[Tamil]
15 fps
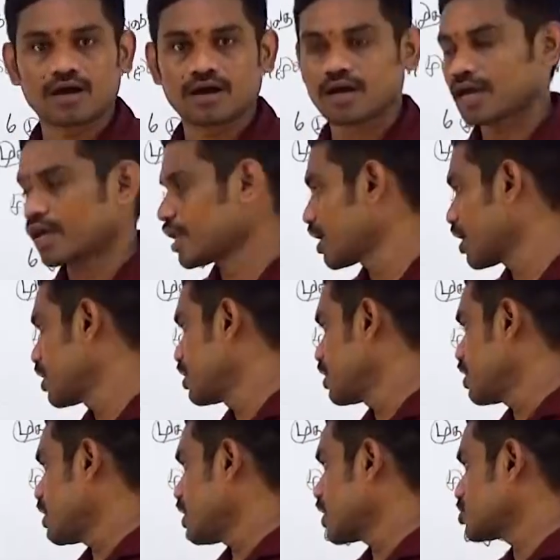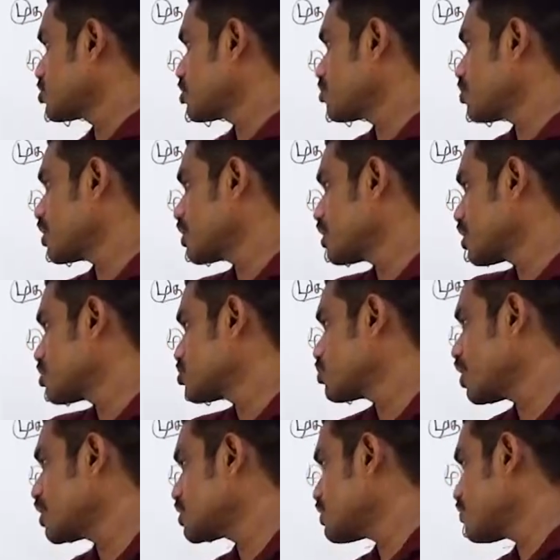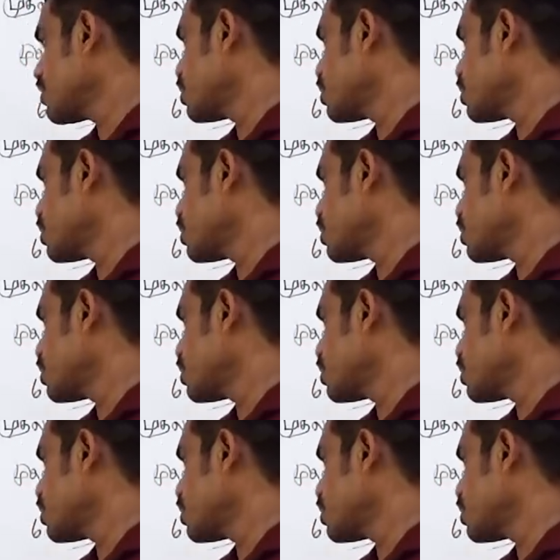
தான் ஓகேங்களா நெக்ஸ்ட் வந்து பார்த்தீங்கன்னா சுயேட்சை